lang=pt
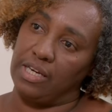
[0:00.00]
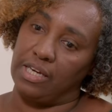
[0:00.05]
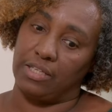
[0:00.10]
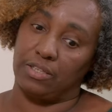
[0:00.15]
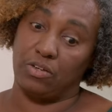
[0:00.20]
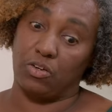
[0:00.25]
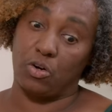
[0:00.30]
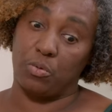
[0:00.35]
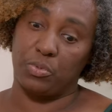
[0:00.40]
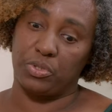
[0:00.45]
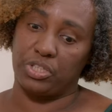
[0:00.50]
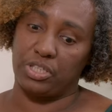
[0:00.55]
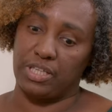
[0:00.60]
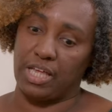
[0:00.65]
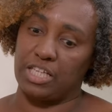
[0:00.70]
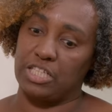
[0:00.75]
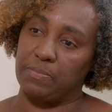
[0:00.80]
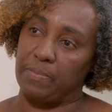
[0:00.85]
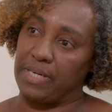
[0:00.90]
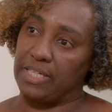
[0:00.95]
Então, a
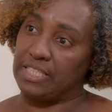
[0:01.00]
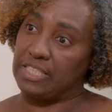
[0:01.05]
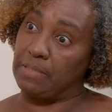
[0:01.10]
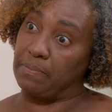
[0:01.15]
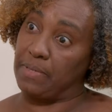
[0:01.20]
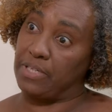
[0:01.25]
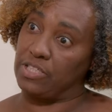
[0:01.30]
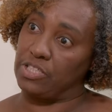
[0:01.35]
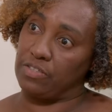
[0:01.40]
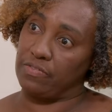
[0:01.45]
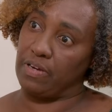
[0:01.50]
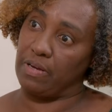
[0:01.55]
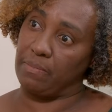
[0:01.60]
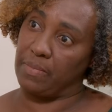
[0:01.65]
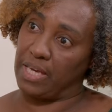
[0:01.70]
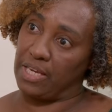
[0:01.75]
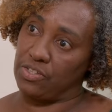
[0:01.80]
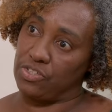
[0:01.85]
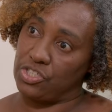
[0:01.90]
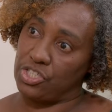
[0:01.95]
comunidade participa
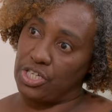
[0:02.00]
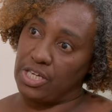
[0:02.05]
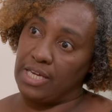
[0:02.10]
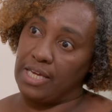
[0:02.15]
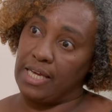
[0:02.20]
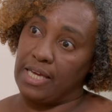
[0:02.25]
ativamente